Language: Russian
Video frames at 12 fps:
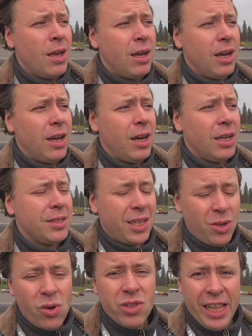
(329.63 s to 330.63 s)
а,
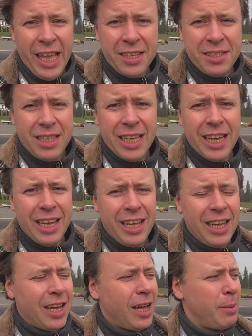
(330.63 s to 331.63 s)
Садко Next,
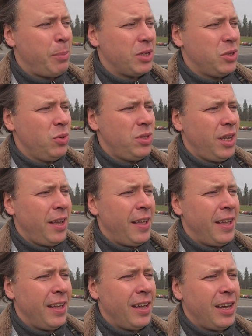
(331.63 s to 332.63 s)
а, по сути,
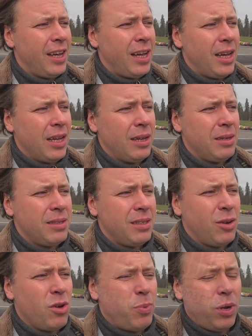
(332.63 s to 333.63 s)
а,
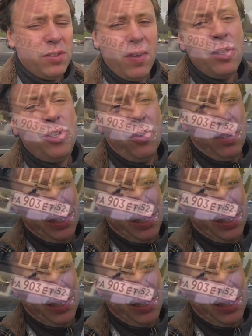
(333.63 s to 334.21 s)
такой противоречивый на